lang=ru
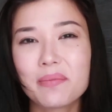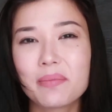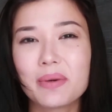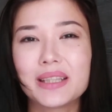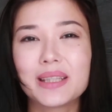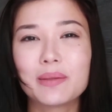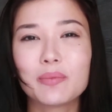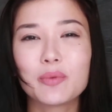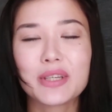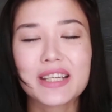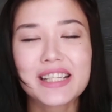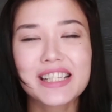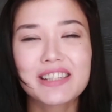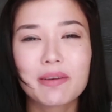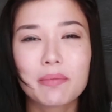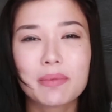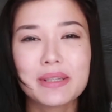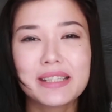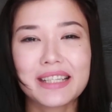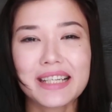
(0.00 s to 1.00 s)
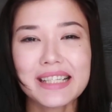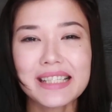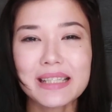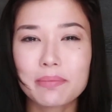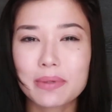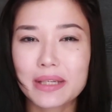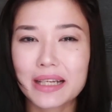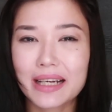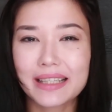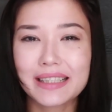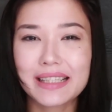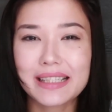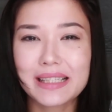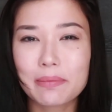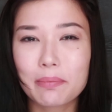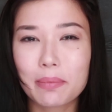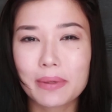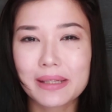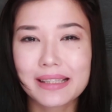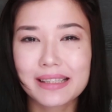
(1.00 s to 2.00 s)
Поэтому, если вам интересно,
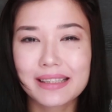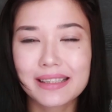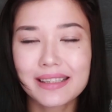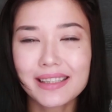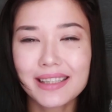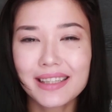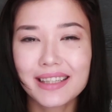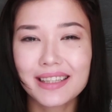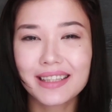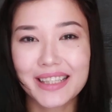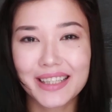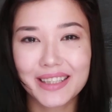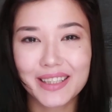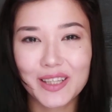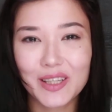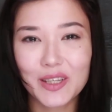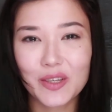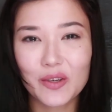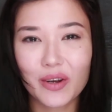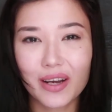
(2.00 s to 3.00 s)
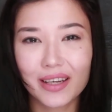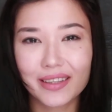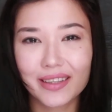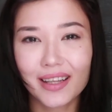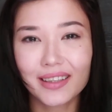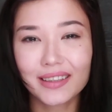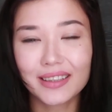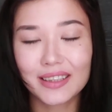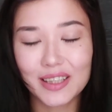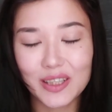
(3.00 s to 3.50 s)
переходите по ссылке Ссылка на ее канал,